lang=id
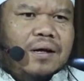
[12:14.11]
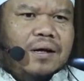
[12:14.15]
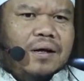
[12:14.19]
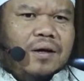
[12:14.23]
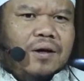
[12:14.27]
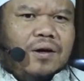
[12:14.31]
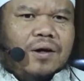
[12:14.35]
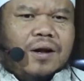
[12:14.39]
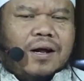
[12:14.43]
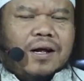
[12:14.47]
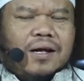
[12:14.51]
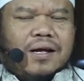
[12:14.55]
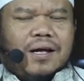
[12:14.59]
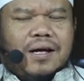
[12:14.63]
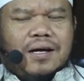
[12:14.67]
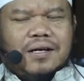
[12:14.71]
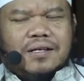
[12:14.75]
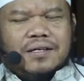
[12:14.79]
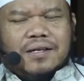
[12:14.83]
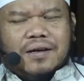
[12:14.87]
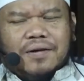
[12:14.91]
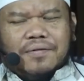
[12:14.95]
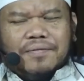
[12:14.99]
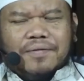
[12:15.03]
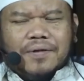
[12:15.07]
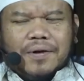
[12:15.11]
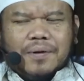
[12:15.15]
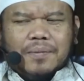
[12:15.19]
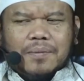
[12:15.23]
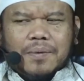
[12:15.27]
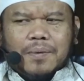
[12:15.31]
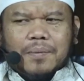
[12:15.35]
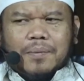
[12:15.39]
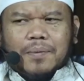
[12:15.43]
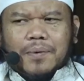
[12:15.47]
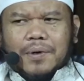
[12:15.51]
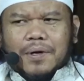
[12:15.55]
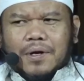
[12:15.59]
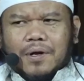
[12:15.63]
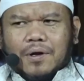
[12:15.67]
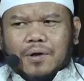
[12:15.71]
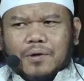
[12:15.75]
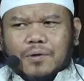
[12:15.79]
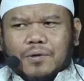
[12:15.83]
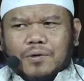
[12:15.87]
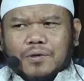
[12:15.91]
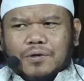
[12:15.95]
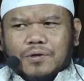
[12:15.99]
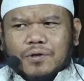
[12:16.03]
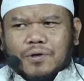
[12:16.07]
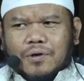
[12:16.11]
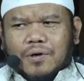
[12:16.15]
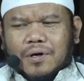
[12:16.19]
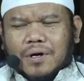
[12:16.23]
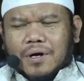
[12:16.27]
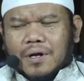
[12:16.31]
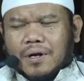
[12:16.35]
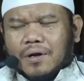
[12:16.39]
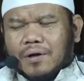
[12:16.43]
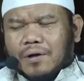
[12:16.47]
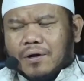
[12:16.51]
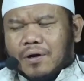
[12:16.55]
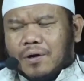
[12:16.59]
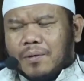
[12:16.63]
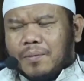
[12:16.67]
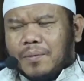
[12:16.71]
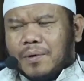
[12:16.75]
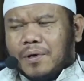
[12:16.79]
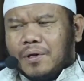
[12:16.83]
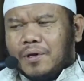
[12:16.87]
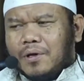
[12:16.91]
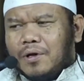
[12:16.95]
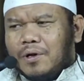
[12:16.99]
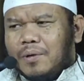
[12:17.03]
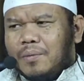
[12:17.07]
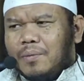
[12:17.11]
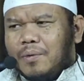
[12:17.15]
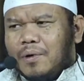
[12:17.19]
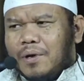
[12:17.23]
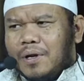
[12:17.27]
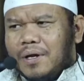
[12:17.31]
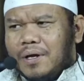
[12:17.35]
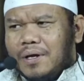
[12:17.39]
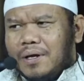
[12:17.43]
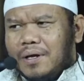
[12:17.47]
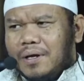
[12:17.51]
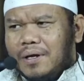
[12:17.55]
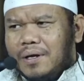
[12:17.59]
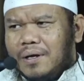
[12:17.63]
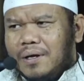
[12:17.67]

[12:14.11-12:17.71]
Orang yang safar memperoleh rusuh kalau Ramadan boleh